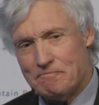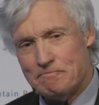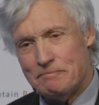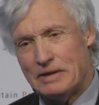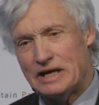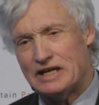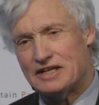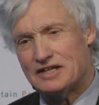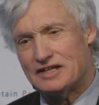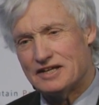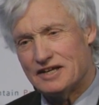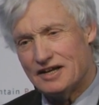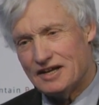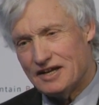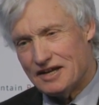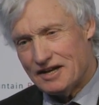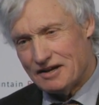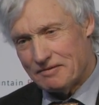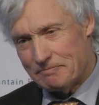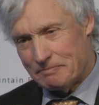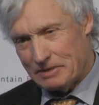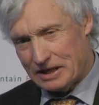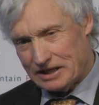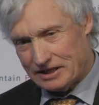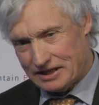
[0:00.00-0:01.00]
mit
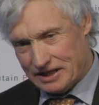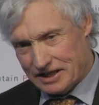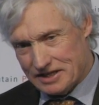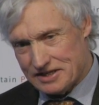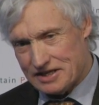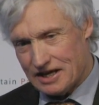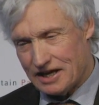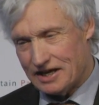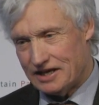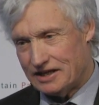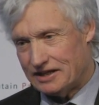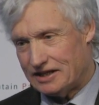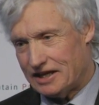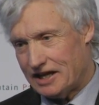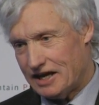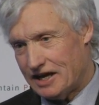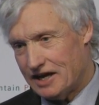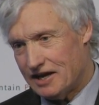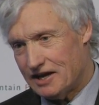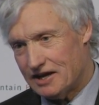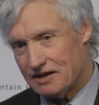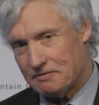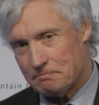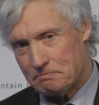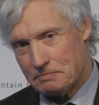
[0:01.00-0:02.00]
mit dieser
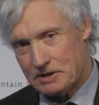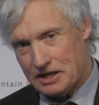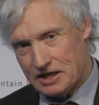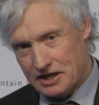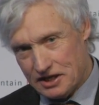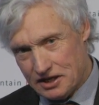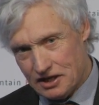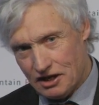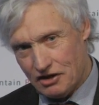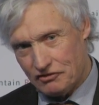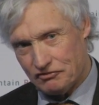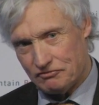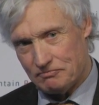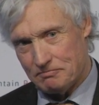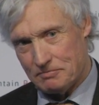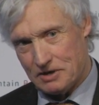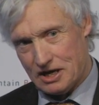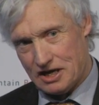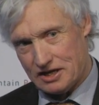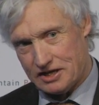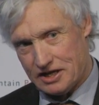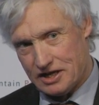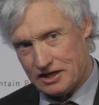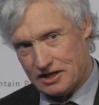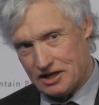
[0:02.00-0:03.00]
Idee bin ich auf den
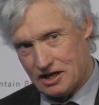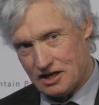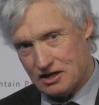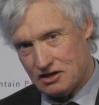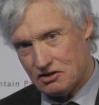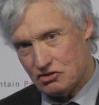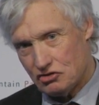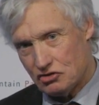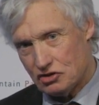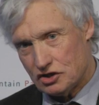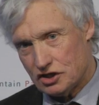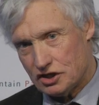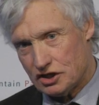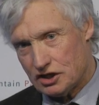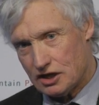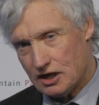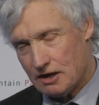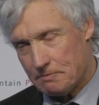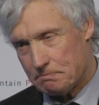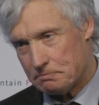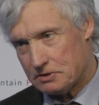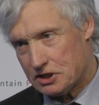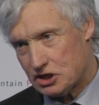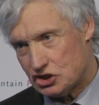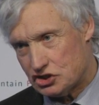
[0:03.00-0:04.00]
Markt gegangen und ich
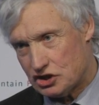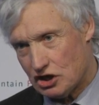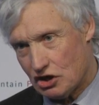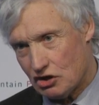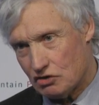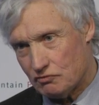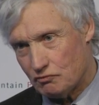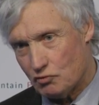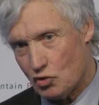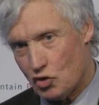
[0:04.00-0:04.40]
habe geschaut,